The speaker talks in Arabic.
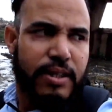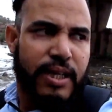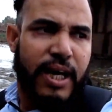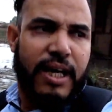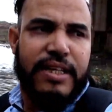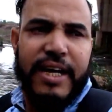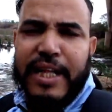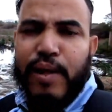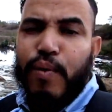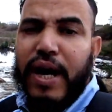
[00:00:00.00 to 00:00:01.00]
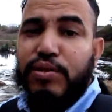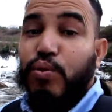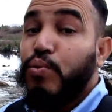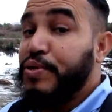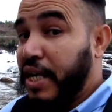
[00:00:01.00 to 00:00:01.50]
يقدر هذا الواد
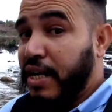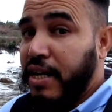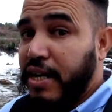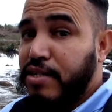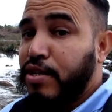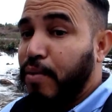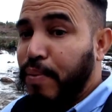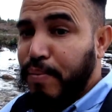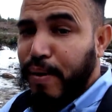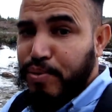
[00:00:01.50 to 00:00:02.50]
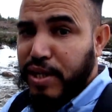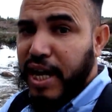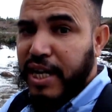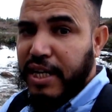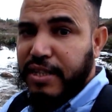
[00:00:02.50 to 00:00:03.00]
وصل النص قبل ما وصل
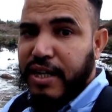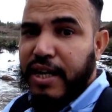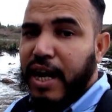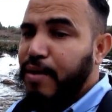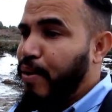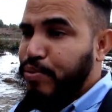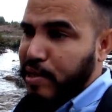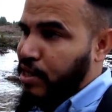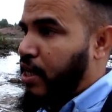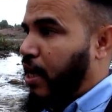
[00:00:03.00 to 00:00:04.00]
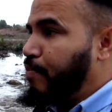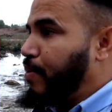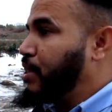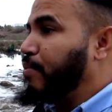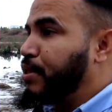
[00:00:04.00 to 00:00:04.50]
اكادير هنا ما وصلش هنا
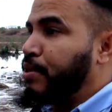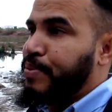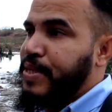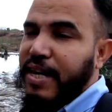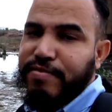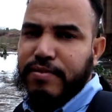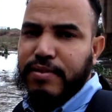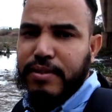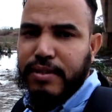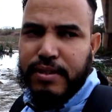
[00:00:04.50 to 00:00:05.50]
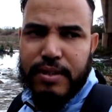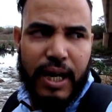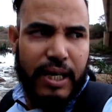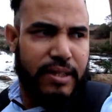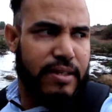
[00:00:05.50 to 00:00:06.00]
ما جابش بزاف
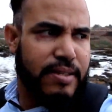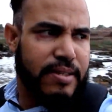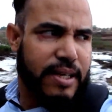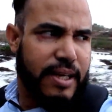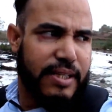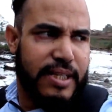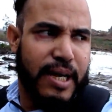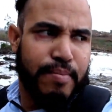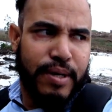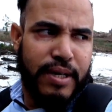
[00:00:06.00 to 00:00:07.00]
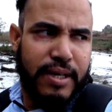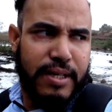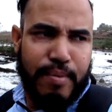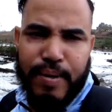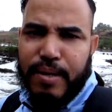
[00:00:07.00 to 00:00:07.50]
حيت خص الدعم
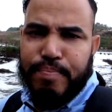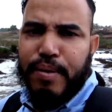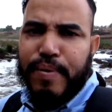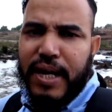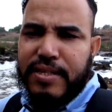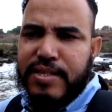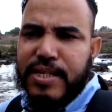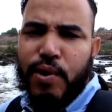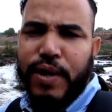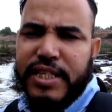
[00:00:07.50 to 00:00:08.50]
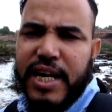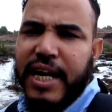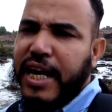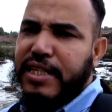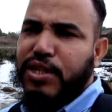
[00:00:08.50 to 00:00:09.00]
دابا ربما خص نواحي ديال
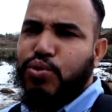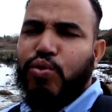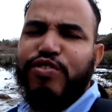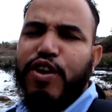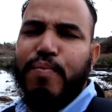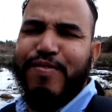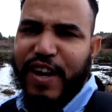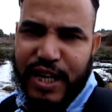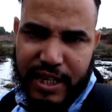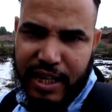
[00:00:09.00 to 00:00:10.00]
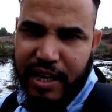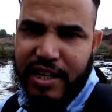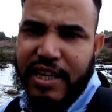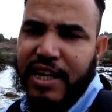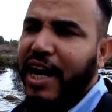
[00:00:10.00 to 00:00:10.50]
اكادير تكون فيهم فيضان
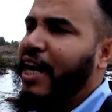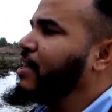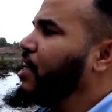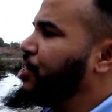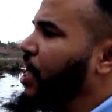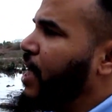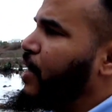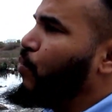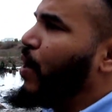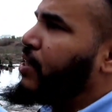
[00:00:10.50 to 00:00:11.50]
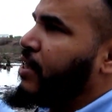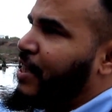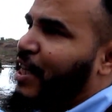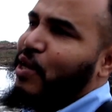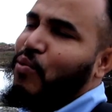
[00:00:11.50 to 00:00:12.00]
عاد كيجي هذا الواد
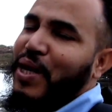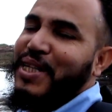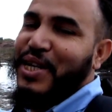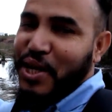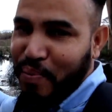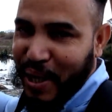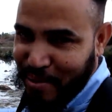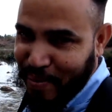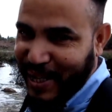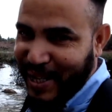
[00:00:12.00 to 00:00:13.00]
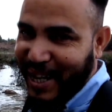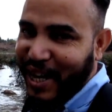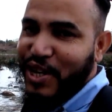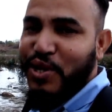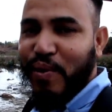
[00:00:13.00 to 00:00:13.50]
حيت هذا الواد كبير تبارك الله
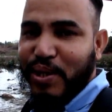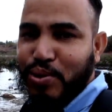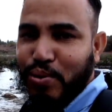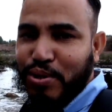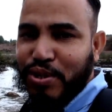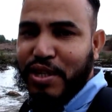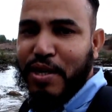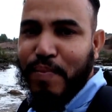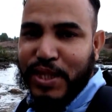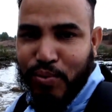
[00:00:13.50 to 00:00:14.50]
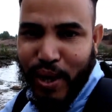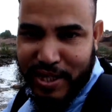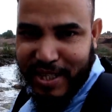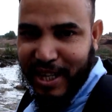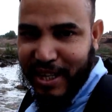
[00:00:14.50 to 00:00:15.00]
واد سوس ماشي واد
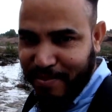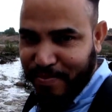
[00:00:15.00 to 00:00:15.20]
صغير